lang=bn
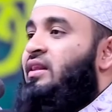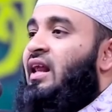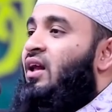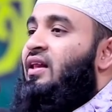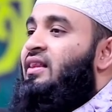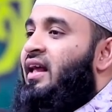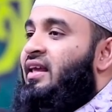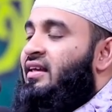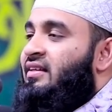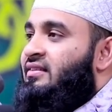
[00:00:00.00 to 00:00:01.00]
পরে তেলাওয়াত
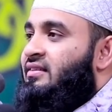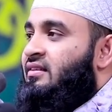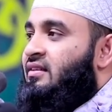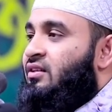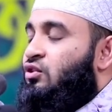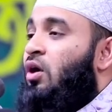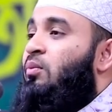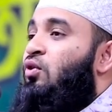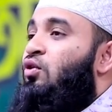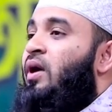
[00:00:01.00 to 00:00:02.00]
নাই সব
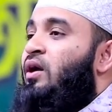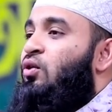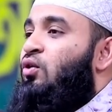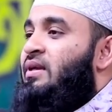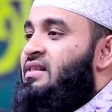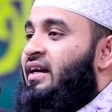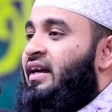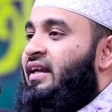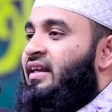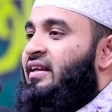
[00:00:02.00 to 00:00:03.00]
ঘুম আর ঘুম আছে না
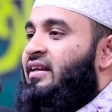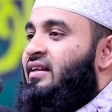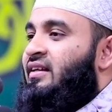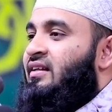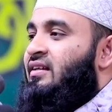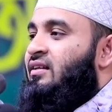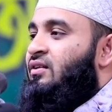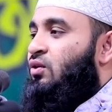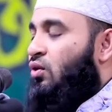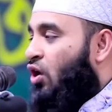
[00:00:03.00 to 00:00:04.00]
নাই
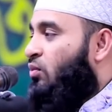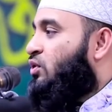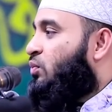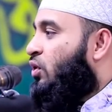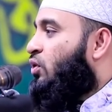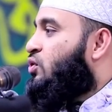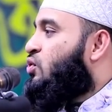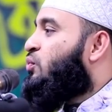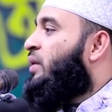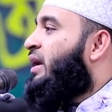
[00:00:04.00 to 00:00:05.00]
তো রহমত বরকত
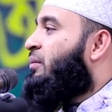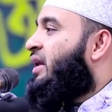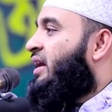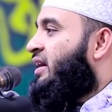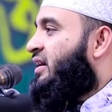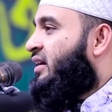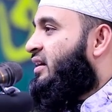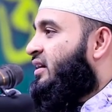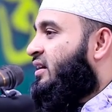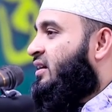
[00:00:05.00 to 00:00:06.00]
ঢুকবে কেমনে
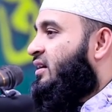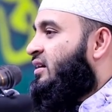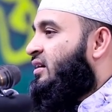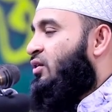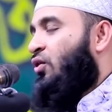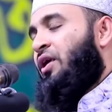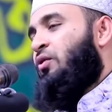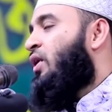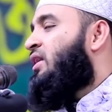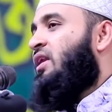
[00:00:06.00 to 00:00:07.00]
ঘরে
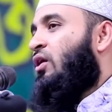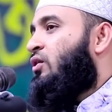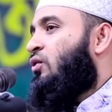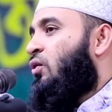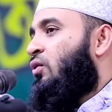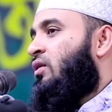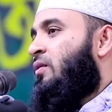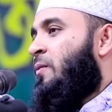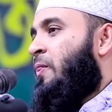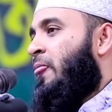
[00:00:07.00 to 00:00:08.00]
কোরআন তেলাওয়াত করুন
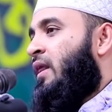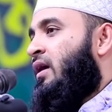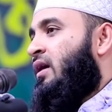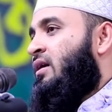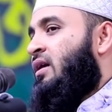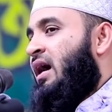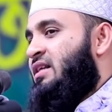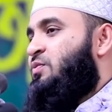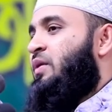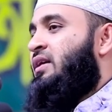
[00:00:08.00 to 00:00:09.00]

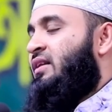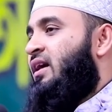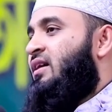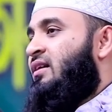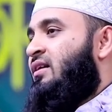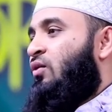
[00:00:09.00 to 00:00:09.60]
হাজব্যান্ড তার